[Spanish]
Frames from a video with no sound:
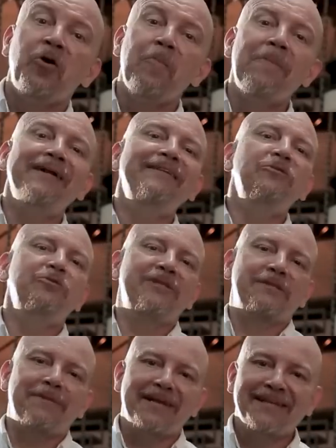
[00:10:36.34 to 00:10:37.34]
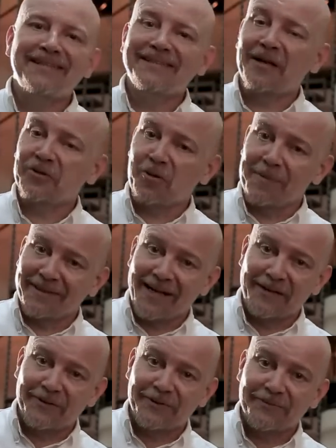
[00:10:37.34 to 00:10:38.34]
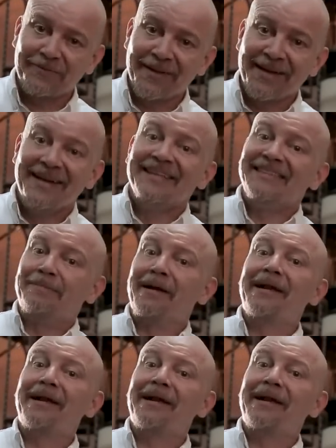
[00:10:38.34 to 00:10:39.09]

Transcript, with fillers: Comparte tus experiencias en los comentarios. Si